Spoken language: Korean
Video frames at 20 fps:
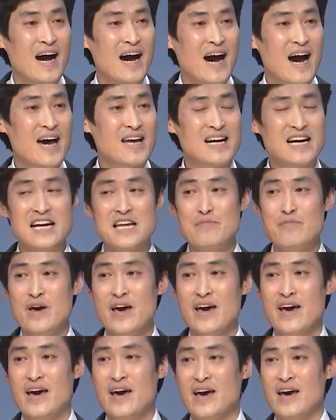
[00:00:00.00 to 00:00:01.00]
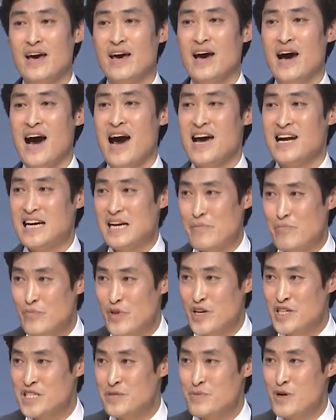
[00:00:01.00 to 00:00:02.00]
하나님의 하나님
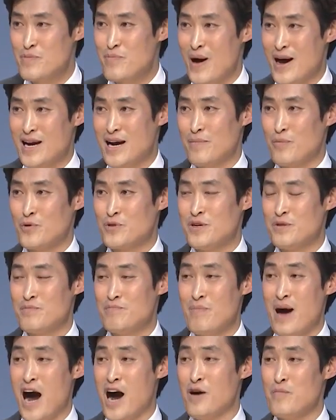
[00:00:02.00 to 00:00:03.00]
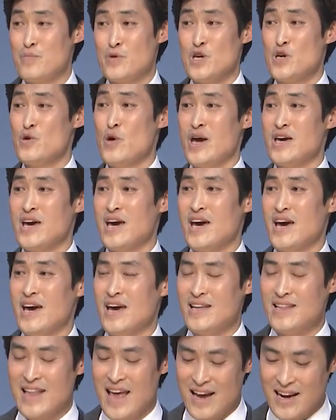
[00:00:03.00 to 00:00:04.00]
되심을 바라보는 마음 이외에
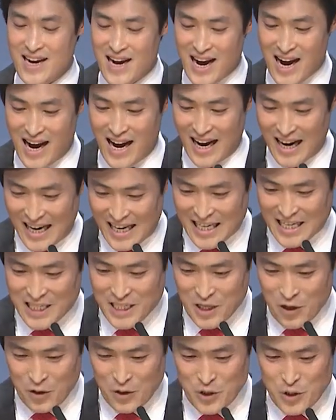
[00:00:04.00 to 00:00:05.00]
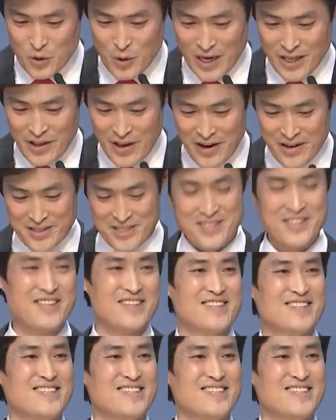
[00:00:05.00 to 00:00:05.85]
내가 성주가 되어서